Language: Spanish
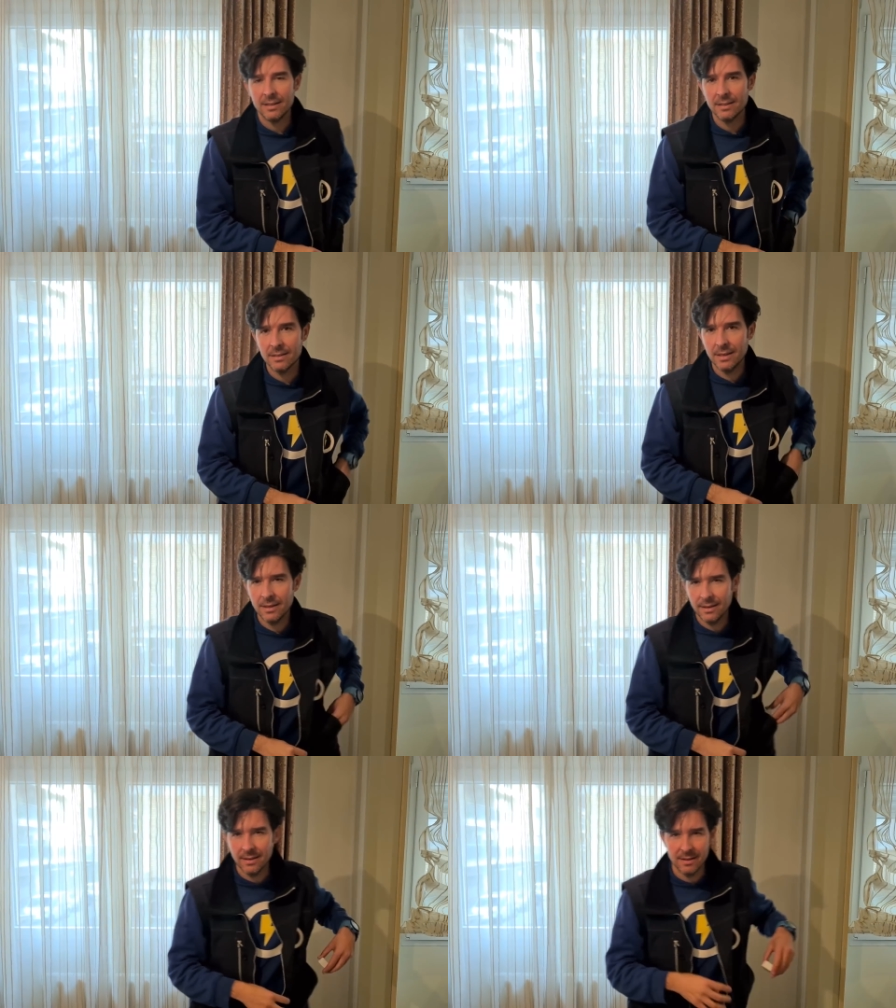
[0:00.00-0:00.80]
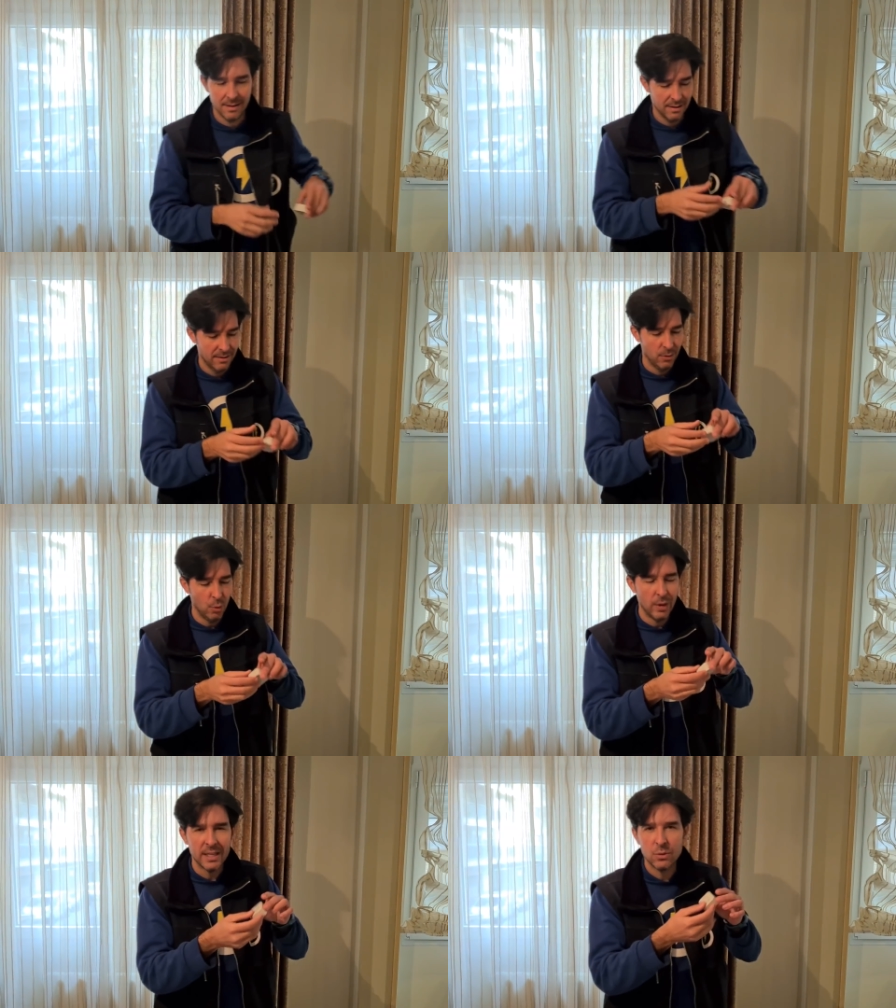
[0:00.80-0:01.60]
Sí,
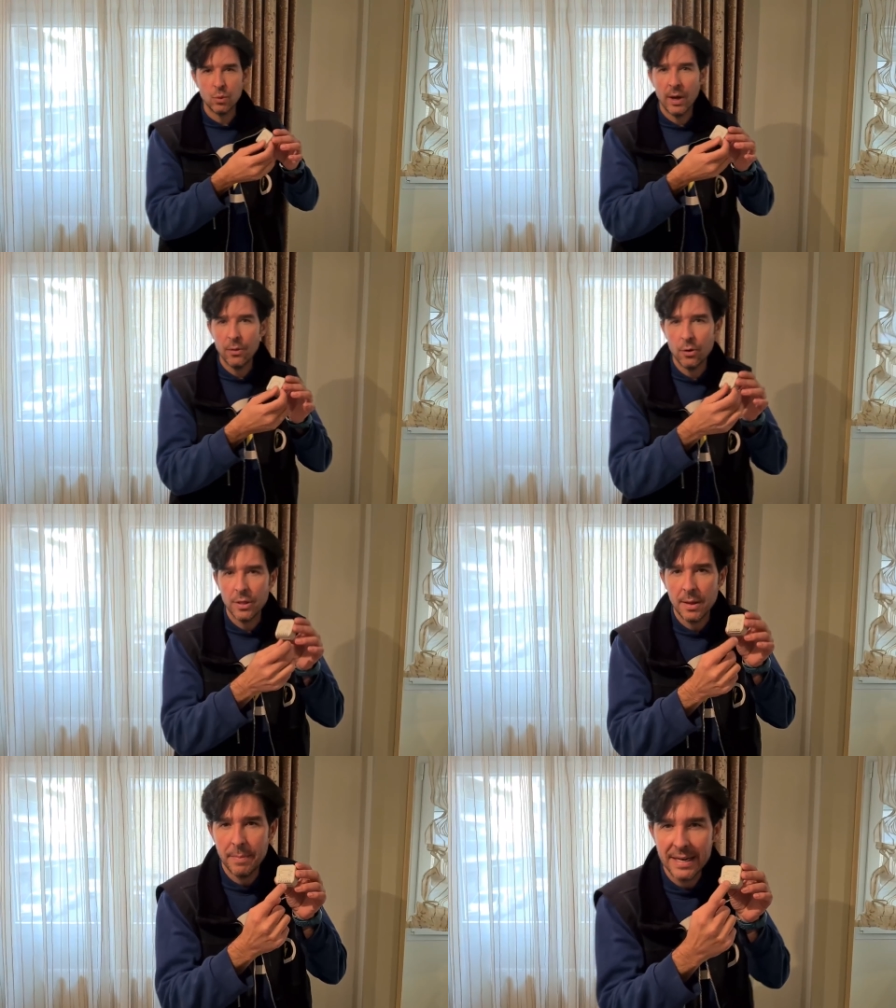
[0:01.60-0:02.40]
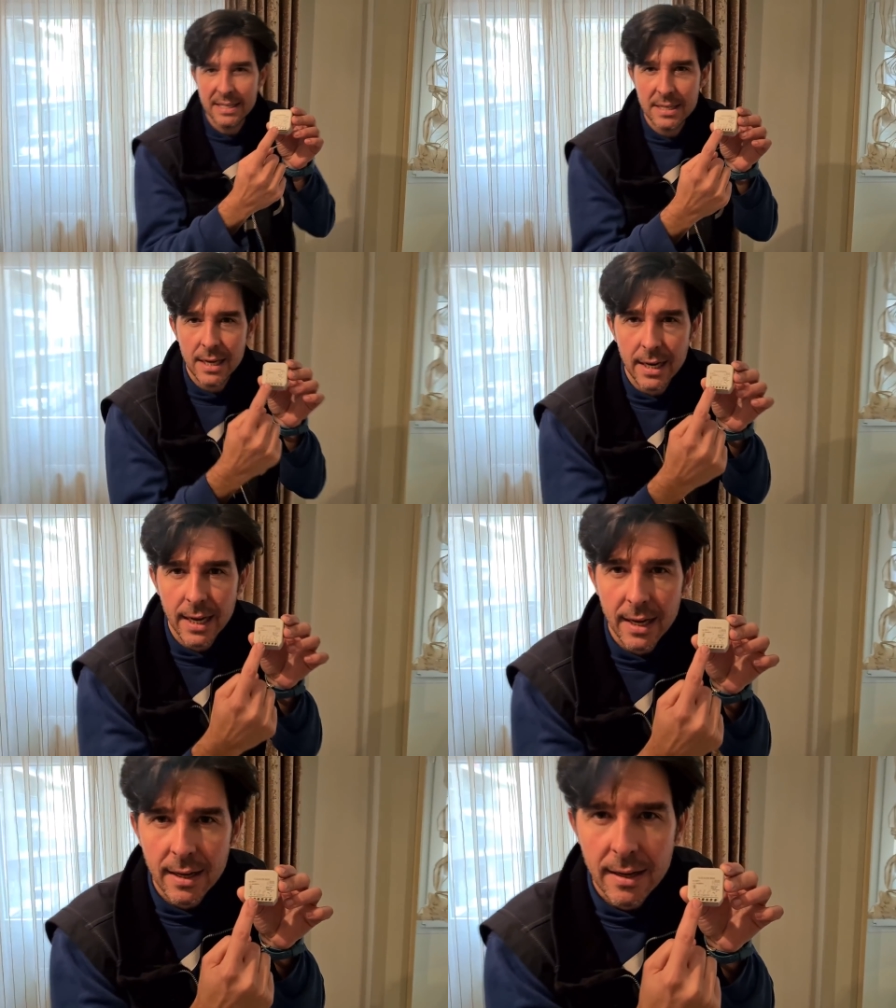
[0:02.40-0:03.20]
un actuador de
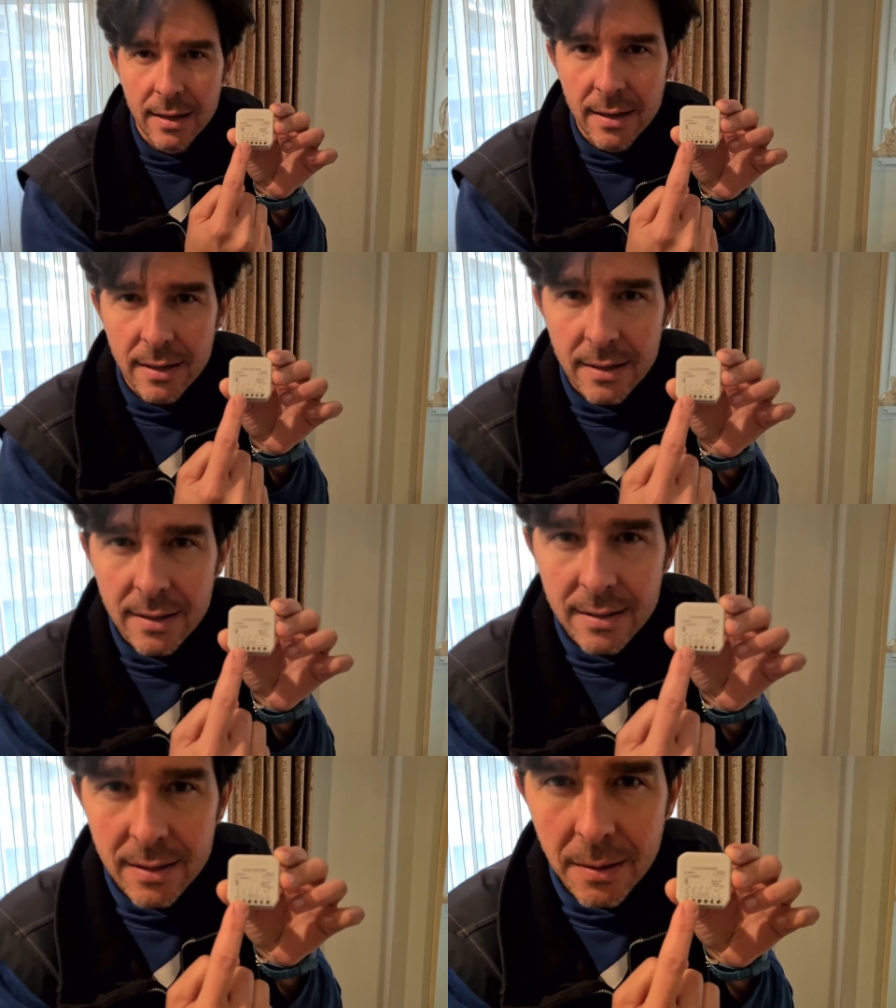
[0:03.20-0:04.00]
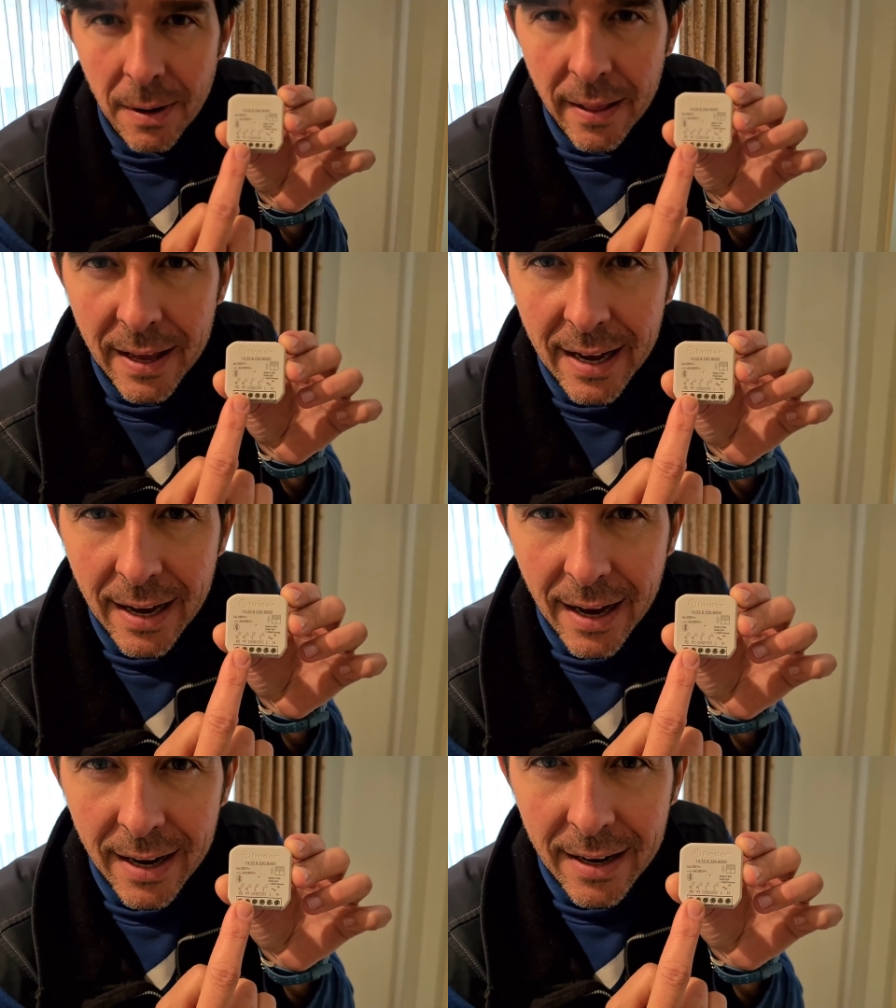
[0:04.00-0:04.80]
persiana te va a
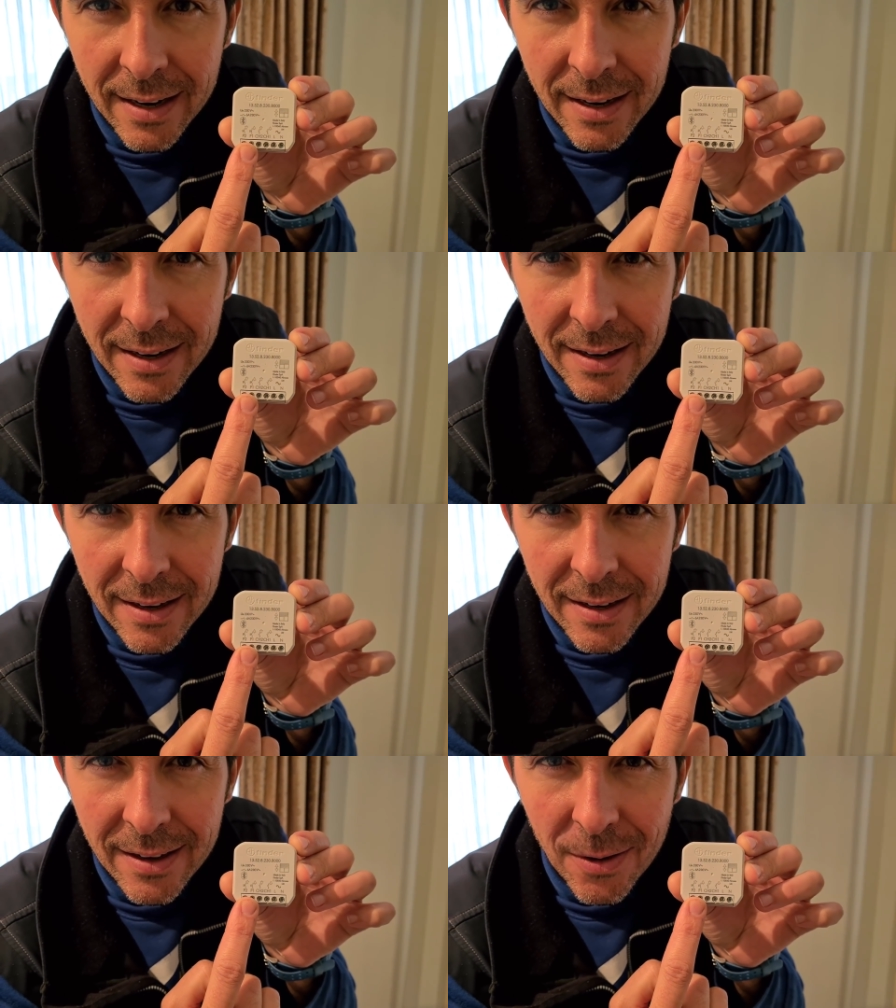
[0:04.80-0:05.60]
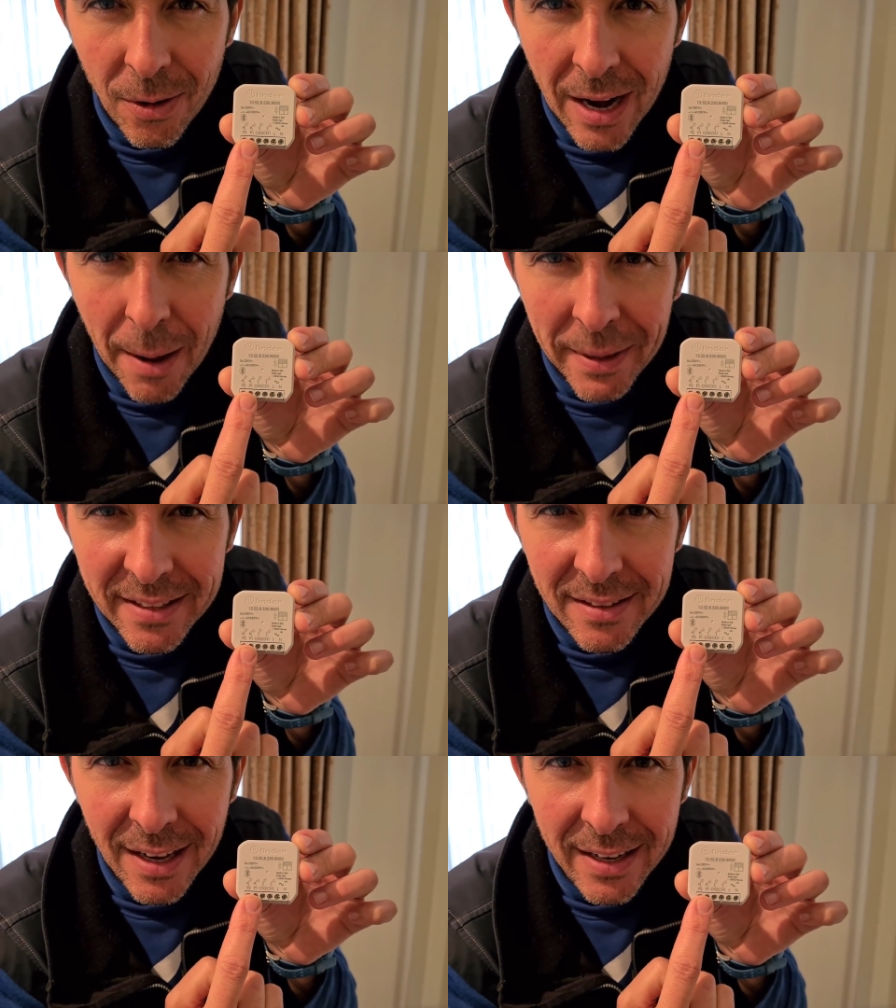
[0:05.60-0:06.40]
dejar con la
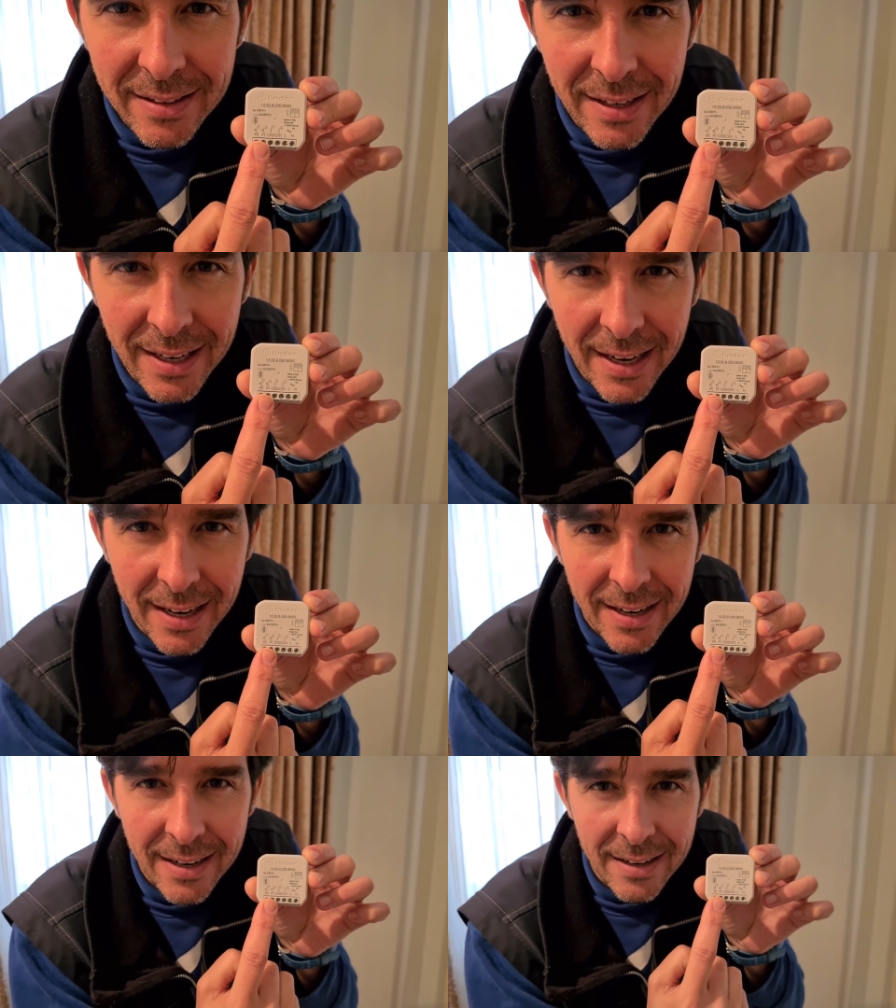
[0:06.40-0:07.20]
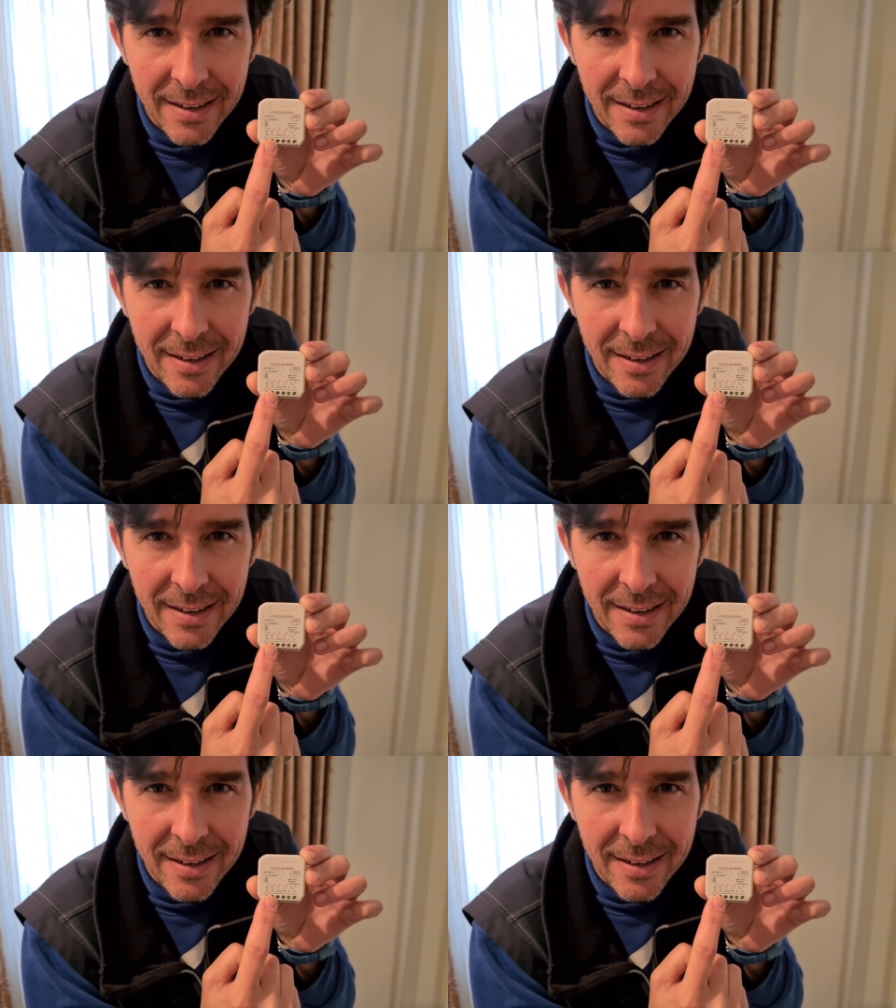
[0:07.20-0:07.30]
mente eléctrica